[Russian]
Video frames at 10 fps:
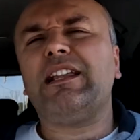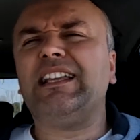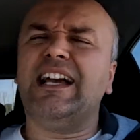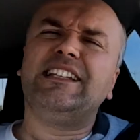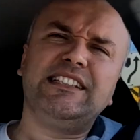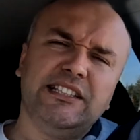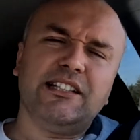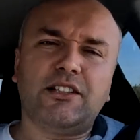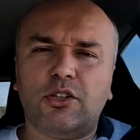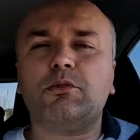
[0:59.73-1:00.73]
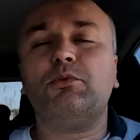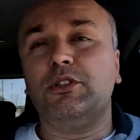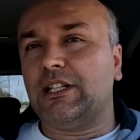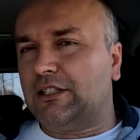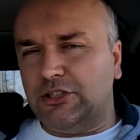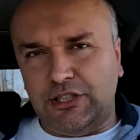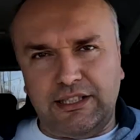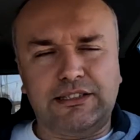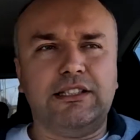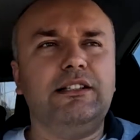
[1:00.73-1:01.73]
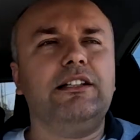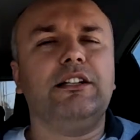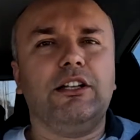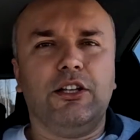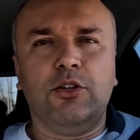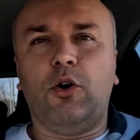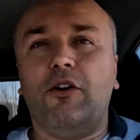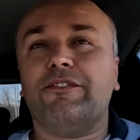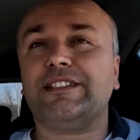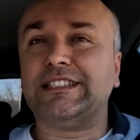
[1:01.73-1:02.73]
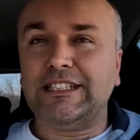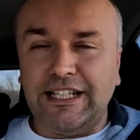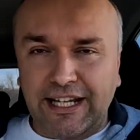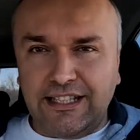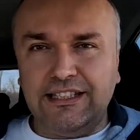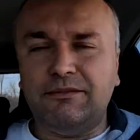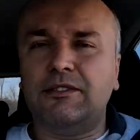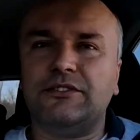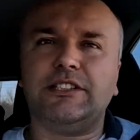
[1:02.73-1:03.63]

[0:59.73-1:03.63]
да, естественно, он будет отличаться, но в среднем, в